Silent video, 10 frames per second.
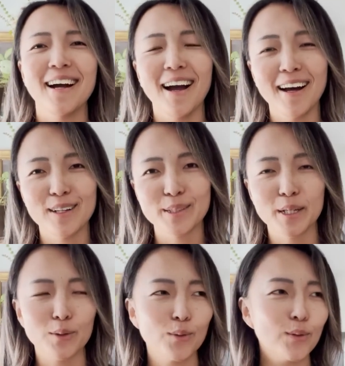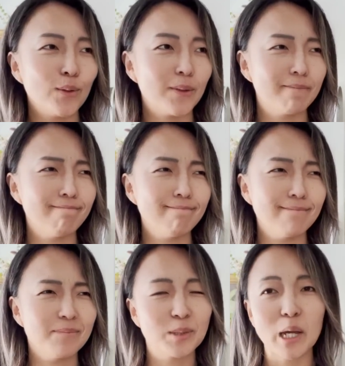아, 제가 또,
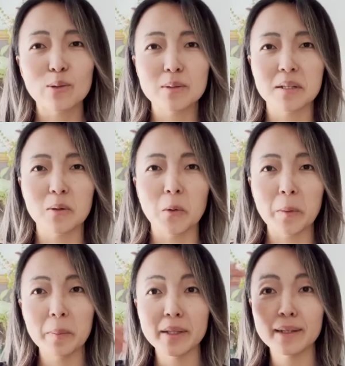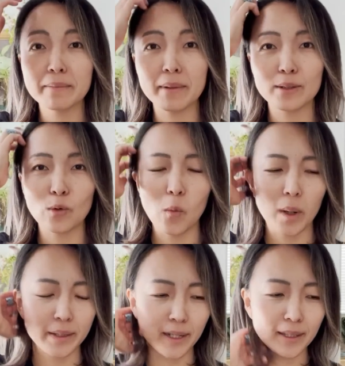음, 계속 제가 오랜만이라는 말을 너무
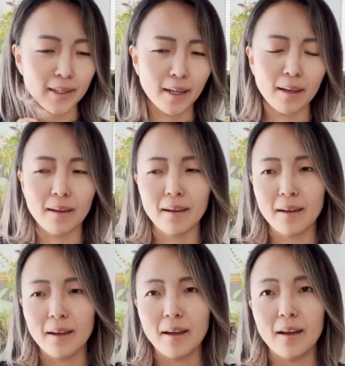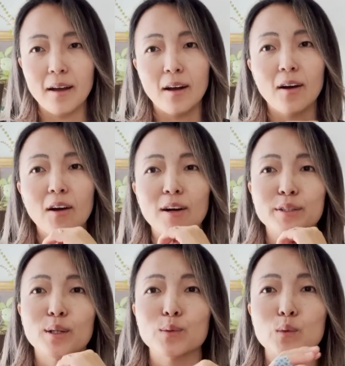많이 하는데, 아,
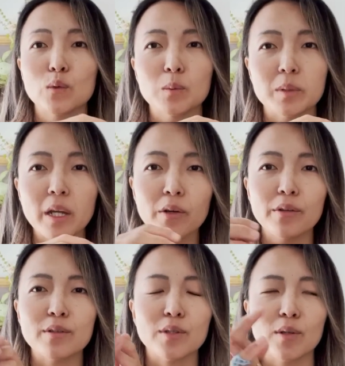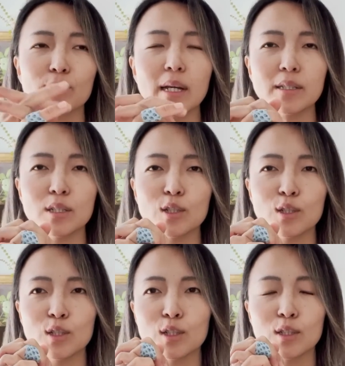제가 조금 사연이 있어요.
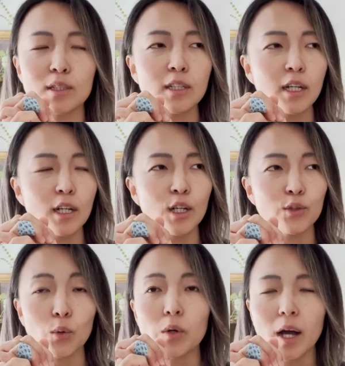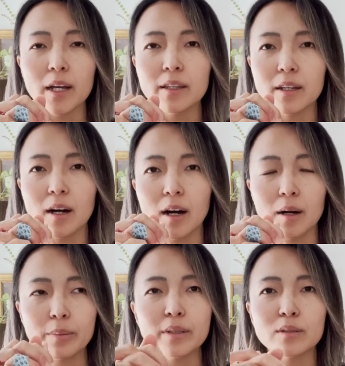사실, 저희
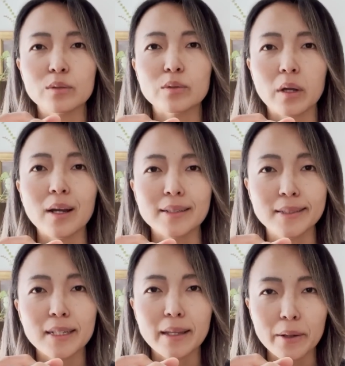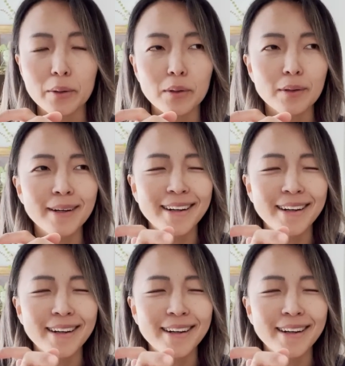하이디가 프리스쿨에 갔잖아요.